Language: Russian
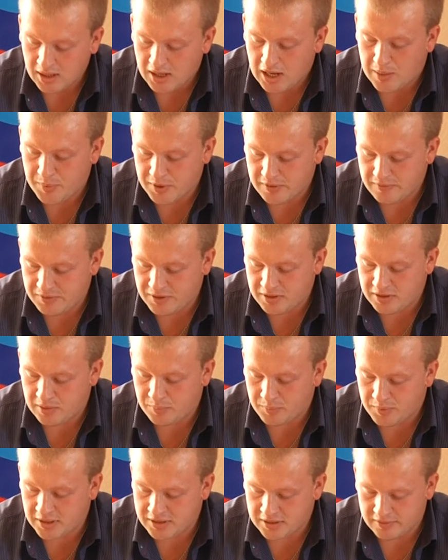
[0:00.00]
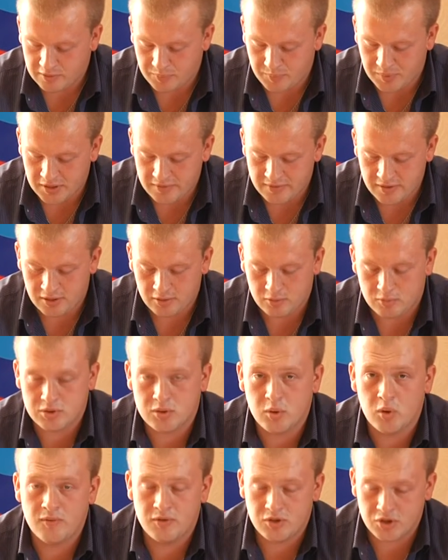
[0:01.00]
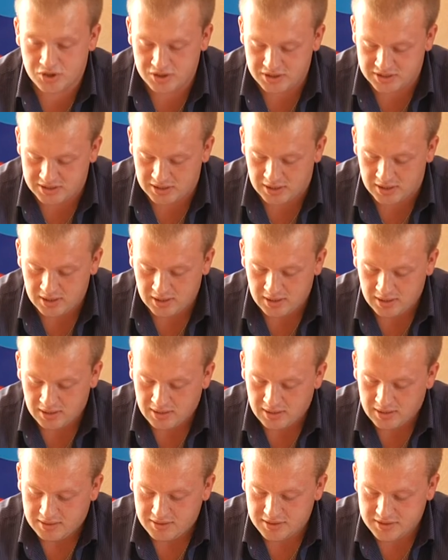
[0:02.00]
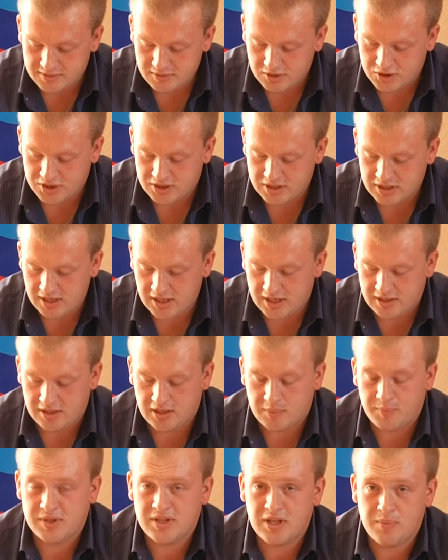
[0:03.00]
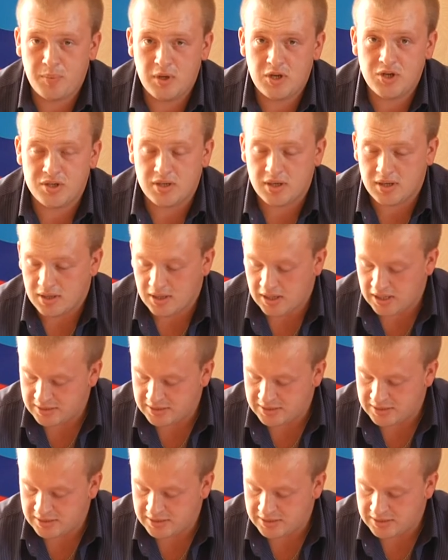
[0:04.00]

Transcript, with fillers: о проведении плановых проверок условий жизни несовершеннолетних подопечных,